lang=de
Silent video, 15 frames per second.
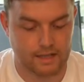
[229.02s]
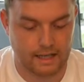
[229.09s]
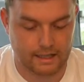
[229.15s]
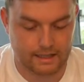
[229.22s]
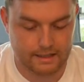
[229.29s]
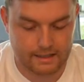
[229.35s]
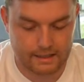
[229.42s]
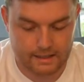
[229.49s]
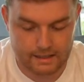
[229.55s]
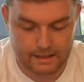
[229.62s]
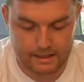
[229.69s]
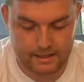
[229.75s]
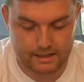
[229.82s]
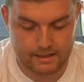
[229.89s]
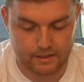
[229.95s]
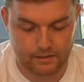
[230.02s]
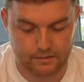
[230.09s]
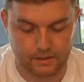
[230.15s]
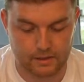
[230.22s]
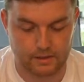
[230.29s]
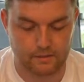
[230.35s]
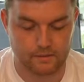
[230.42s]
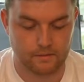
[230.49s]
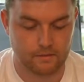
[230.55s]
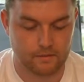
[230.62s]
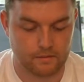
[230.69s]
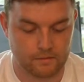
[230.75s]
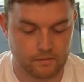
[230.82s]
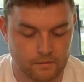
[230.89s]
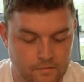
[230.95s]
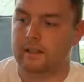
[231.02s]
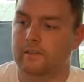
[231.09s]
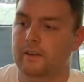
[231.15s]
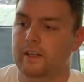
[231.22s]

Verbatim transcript: eigentlich nicht sehr viele. Dann